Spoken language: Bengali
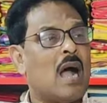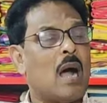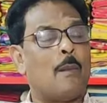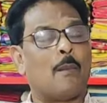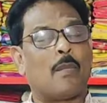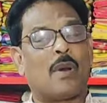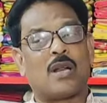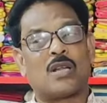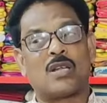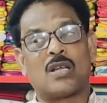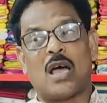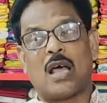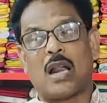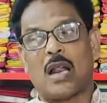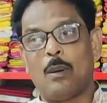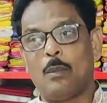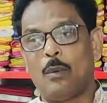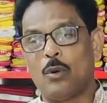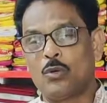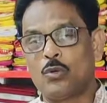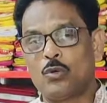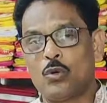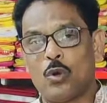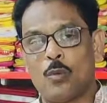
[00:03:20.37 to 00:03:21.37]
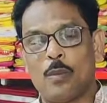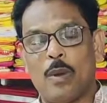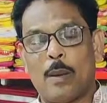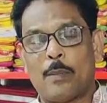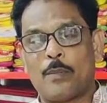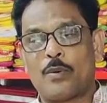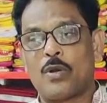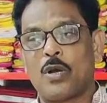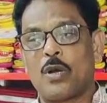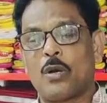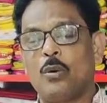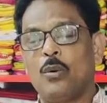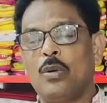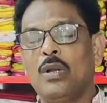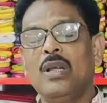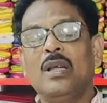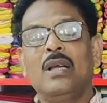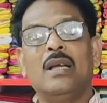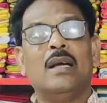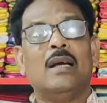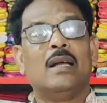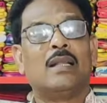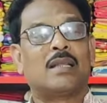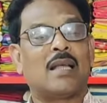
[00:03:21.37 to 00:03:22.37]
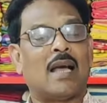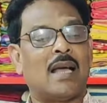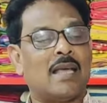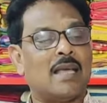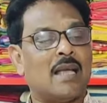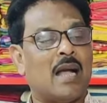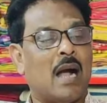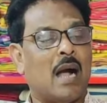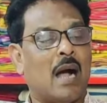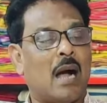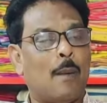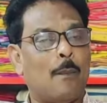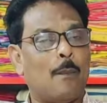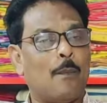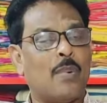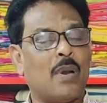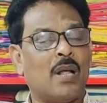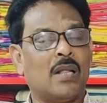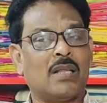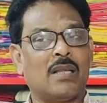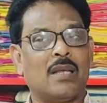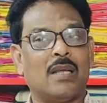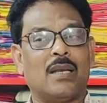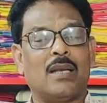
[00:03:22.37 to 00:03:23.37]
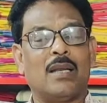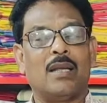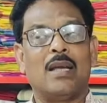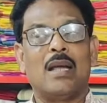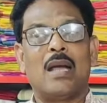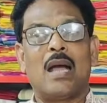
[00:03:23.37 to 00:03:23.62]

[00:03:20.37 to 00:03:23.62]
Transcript: আমরা সারা বছর ব্যবসা করি তাই আপনাদের